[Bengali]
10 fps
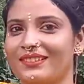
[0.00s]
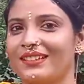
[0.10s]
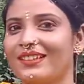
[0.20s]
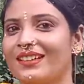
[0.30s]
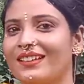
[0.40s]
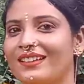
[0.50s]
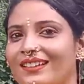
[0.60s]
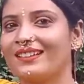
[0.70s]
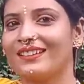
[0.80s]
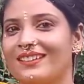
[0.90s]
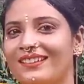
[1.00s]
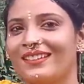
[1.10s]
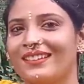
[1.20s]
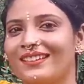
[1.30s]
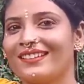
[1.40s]
বিশ বছর চল্লিশ বছর
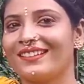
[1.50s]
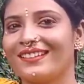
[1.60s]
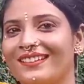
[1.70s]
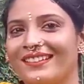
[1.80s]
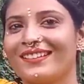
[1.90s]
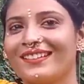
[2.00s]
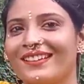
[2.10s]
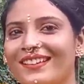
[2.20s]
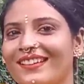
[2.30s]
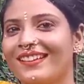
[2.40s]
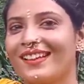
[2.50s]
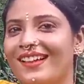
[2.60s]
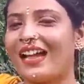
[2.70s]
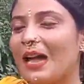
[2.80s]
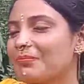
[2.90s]
একটা বুড়া খুনকা
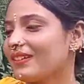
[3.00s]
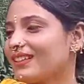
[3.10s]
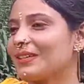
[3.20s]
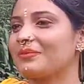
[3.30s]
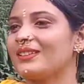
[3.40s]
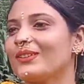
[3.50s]
এটা